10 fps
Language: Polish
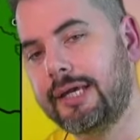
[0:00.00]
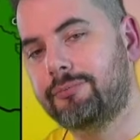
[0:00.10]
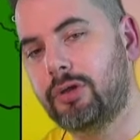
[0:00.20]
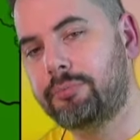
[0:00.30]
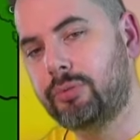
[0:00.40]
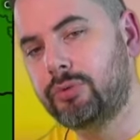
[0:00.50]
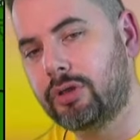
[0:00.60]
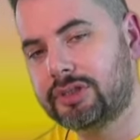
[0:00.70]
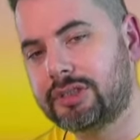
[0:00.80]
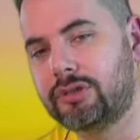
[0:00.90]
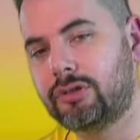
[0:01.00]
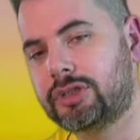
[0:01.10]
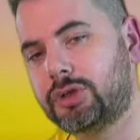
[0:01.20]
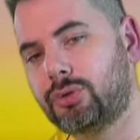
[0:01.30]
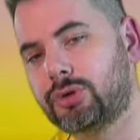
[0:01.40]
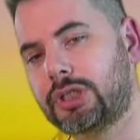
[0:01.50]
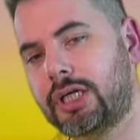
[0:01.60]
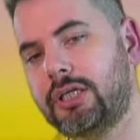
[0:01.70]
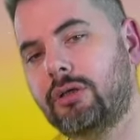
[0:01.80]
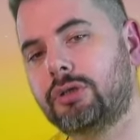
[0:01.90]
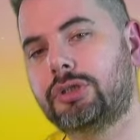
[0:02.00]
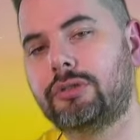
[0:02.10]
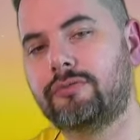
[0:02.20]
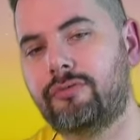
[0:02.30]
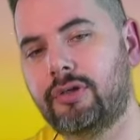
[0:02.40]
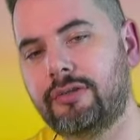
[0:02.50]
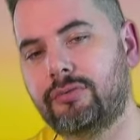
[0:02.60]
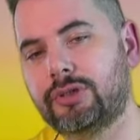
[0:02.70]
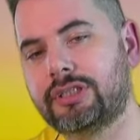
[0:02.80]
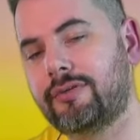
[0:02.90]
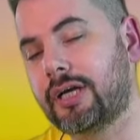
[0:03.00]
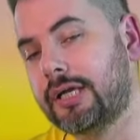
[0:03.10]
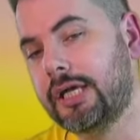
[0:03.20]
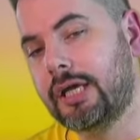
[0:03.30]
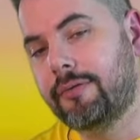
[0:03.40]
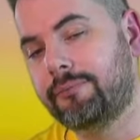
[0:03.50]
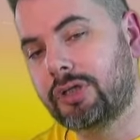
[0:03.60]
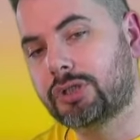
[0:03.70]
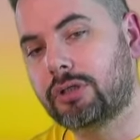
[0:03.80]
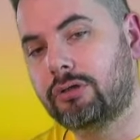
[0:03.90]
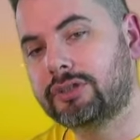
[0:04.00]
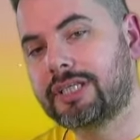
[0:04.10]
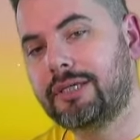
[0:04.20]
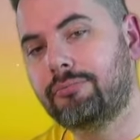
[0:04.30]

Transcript: Do północy dosyć duża ilość w województwach mm, śląskim,